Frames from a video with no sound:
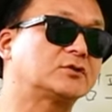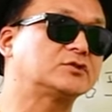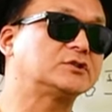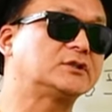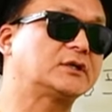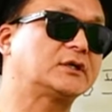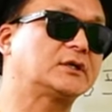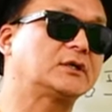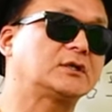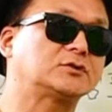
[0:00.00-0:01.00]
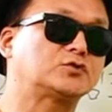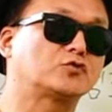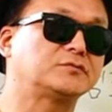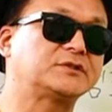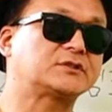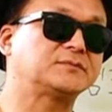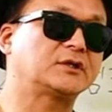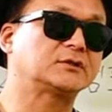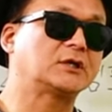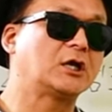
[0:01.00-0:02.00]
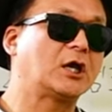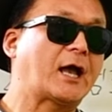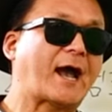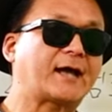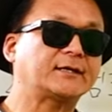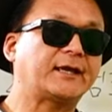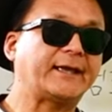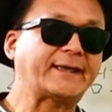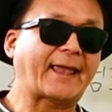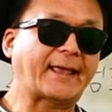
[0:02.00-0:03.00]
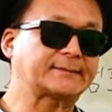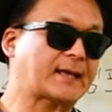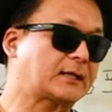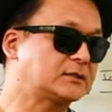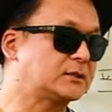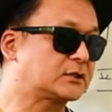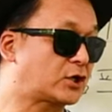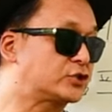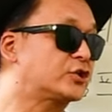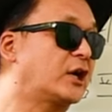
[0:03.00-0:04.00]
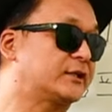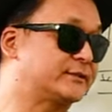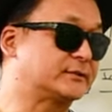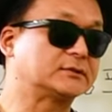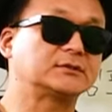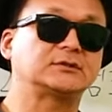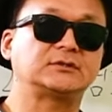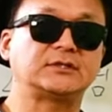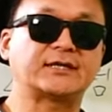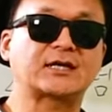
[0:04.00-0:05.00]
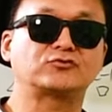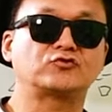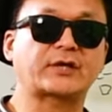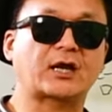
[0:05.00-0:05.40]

이제 조금 있으면 한 해의 예산을 결정하는 예산국회가